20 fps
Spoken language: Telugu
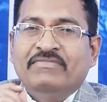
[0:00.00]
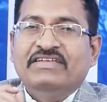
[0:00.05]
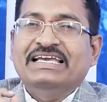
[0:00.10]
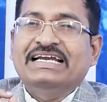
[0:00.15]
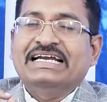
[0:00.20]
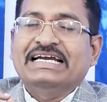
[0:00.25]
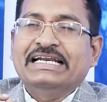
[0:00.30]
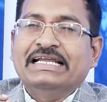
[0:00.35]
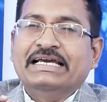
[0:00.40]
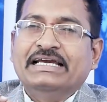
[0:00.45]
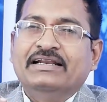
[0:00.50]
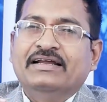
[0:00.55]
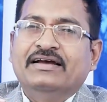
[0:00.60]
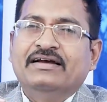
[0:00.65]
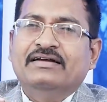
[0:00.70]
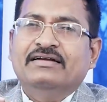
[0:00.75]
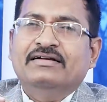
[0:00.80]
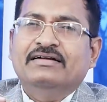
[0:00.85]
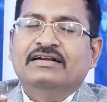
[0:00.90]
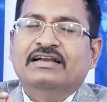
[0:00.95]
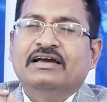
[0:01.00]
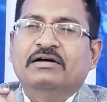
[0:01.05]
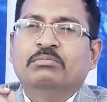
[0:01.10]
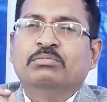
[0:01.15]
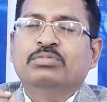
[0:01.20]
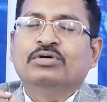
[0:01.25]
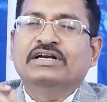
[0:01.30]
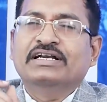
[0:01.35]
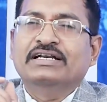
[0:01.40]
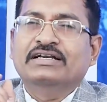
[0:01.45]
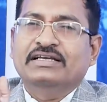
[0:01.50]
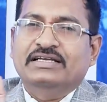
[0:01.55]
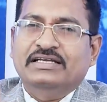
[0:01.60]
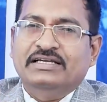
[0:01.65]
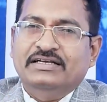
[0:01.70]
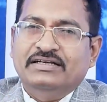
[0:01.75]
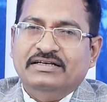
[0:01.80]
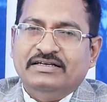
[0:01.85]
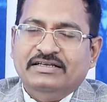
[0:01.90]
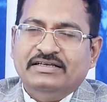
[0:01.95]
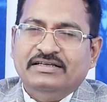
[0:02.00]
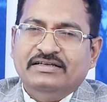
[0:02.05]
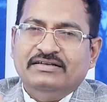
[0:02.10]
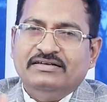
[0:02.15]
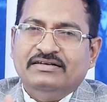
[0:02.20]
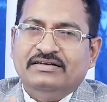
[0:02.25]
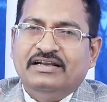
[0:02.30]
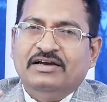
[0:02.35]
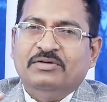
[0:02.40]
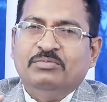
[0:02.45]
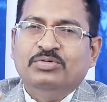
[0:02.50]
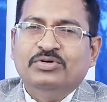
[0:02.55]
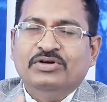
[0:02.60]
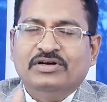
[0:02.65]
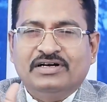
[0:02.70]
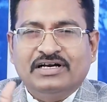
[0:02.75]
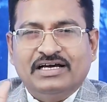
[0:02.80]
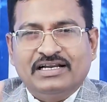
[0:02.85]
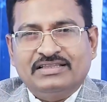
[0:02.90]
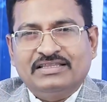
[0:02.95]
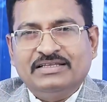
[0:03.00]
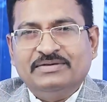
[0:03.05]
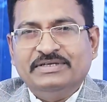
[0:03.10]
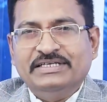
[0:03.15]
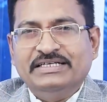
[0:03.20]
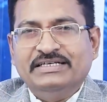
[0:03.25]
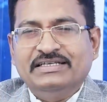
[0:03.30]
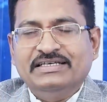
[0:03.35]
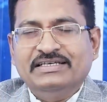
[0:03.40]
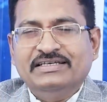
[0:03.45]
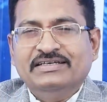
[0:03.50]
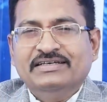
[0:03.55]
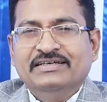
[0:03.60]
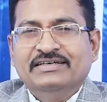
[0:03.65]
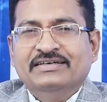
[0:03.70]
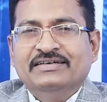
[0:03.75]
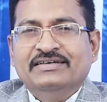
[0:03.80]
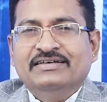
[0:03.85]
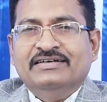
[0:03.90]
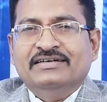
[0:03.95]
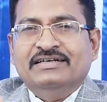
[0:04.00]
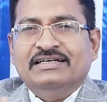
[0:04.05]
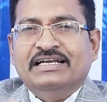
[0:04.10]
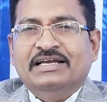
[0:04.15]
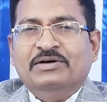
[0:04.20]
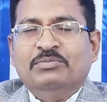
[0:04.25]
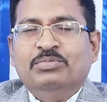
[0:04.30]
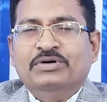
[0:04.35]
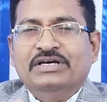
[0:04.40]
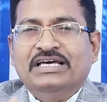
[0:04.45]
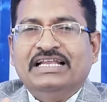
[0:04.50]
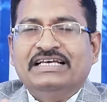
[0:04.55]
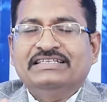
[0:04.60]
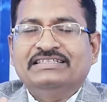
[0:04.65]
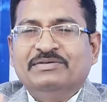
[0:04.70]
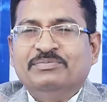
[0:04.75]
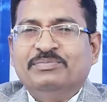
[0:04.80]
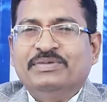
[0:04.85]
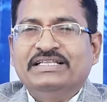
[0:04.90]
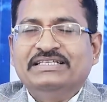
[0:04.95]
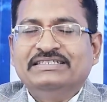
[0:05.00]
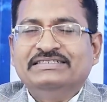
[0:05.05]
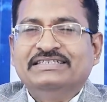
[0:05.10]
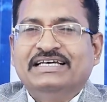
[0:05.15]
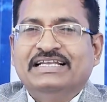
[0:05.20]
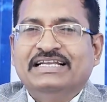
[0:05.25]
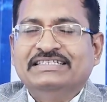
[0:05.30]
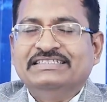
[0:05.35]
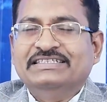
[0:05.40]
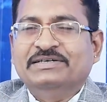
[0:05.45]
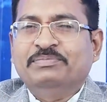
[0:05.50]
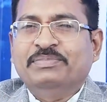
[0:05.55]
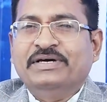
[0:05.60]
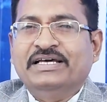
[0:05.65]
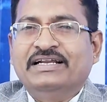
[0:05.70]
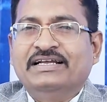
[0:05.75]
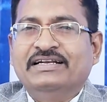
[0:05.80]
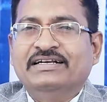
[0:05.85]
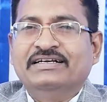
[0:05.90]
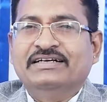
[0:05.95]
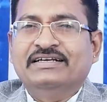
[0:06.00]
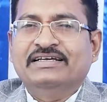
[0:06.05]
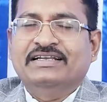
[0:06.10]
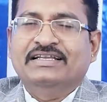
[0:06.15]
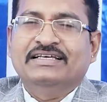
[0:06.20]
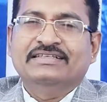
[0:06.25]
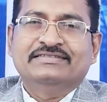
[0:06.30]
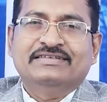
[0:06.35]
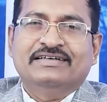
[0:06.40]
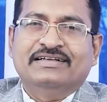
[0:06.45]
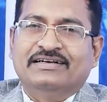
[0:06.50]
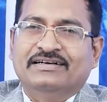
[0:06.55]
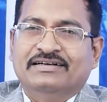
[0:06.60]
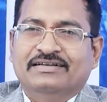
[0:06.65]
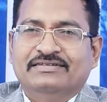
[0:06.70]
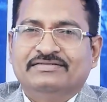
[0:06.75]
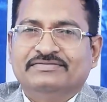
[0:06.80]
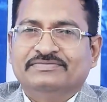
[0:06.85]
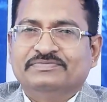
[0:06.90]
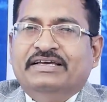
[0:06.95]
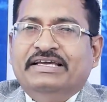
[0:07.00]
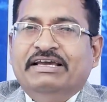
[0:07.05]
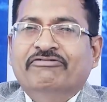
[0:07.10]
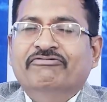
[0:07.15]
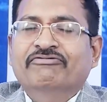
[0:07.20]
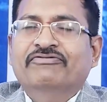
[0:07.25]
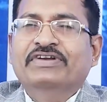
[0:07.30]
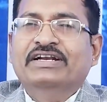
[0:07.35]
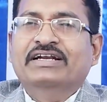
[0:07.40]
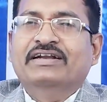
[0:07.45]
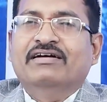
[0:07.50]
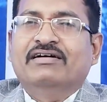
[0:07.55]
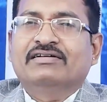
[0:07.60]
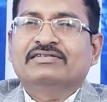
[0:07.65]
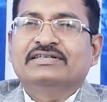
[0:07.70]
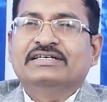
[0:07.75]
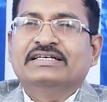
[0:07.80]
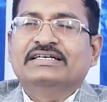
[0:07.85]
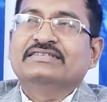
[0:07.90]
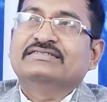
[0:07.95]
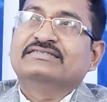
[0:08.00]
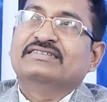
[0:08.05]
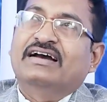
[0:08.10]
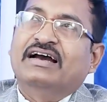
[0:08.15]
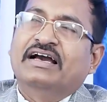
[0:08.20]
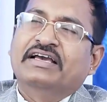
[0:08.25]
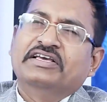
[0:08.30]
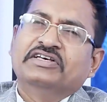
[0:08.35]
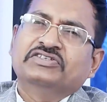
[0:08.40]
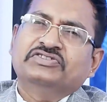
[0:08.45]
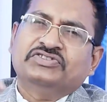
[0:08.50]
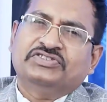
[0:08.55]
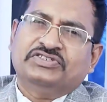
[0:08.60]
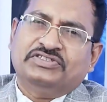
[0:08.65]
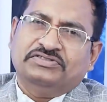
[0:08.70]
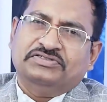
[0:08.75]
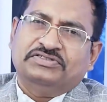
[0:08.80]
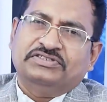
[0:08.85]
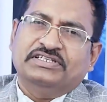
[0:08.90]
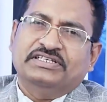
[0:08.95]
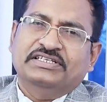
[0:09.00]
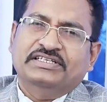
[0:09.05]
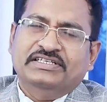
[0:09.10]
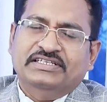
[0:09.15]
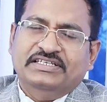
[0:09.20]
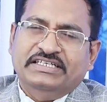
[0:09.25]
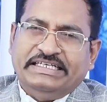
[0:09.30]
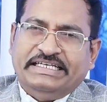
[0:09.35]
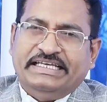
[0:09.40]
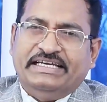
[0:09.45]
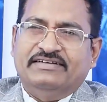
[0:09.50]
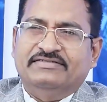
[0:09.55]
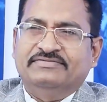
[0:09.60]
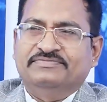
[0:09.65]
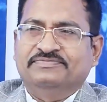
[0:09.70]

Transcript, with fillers: ఎక్కడైనా డబ్బు అంటే ఏంటి డబ్బు యొక్క అర్థం ఏంటి డబ్బు ఎలా సంపాదించాలి అని చెప్పారా అని అంటే లేదు సార్ అన్నారు ఎంఫిల్ డాక్టరేట్ ఈజ్ ద హయెస్ట్ స్టడీ ఇన్ ఇండియా